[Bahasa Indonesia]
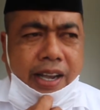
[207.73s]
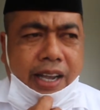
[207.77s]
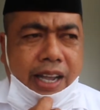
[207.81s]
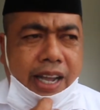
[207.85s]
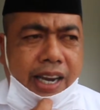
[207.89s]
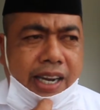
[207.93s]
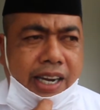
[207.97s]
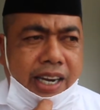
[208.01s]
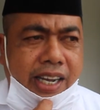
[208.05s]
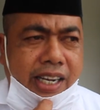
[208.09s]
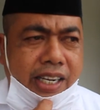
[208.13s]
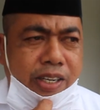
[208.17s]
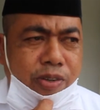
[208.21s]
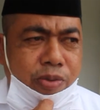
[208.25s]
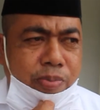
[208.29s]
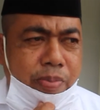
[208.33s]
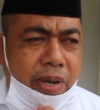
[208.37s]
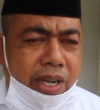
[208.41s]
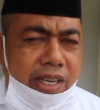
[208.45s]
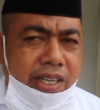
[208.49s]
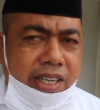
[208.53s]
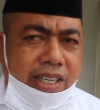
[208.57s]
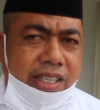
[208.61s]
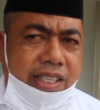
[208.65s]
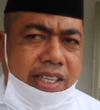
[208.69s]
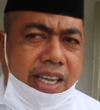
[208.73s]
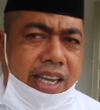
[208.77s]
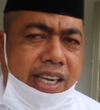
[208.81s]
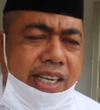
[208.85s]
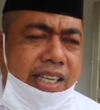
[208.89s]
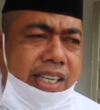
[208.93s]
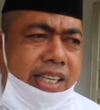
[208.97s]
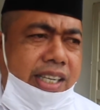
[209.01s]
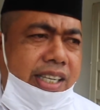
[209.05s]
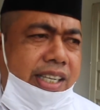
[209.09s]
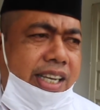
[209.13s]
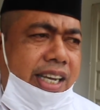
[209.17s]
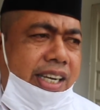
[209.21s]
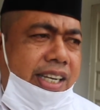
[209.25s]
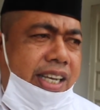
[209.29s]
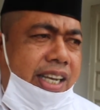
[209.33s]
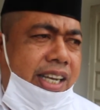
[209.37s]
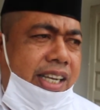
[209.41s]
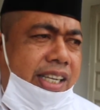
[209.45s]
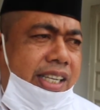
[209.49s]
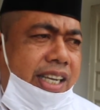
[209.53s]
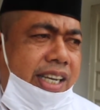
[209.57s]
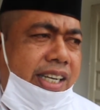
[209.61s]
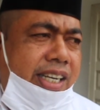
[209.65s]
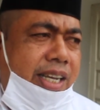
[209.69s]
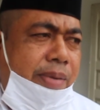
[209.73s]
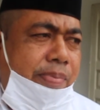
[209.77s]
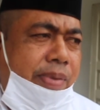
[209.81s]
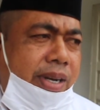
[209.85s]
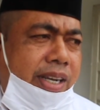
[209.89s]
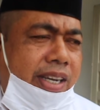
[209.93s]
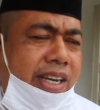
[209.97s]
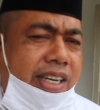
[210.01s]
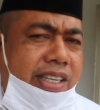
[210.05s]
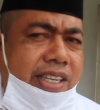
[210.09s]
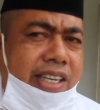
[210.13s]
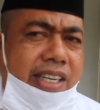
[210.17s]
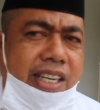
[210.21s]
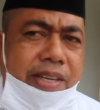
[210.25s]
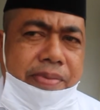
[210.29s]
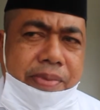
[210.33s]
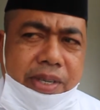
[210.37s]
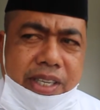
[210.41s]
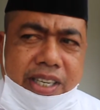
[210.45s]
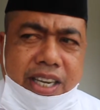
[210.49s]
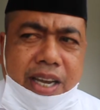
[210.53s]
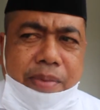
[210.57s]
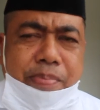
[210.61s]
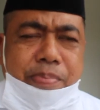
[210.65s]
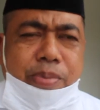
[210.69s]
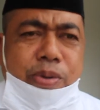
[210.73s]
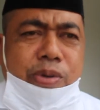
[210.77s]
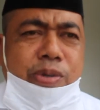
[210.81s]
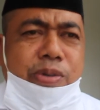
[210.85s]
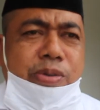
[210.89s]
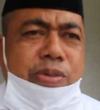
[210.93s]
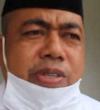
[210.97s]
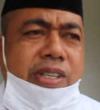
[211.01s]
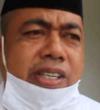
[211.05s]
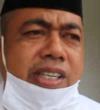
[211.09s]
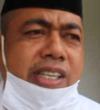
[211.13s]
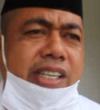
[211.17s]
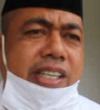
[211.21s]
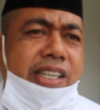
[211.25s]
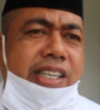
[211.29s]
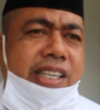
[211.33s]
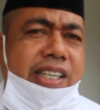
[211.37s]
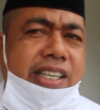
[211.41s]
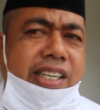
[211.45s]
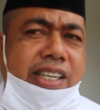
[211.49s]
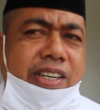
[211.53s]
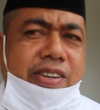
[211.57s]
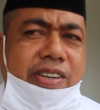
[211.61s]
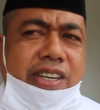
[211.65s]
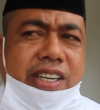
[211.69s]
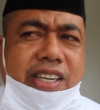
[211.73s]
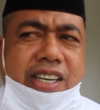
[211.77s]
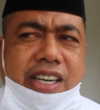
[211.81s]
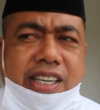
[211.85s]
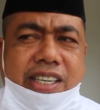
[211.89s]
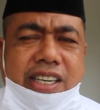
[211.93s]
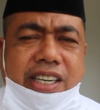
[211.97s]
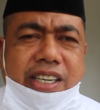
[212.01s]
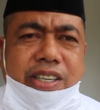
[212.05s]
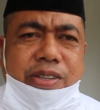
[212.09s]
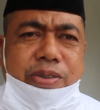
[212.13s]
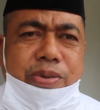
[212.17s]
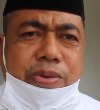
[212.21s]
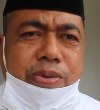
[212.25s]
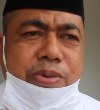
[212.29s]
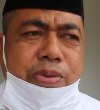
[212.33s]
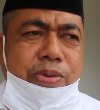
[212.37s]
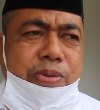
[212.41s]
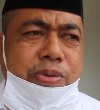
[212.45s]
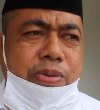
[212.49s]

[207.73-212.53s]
karena itu banyak sekali kejadian-kejadian pelanggaran -kejadian di kampung itu sendiri karena itu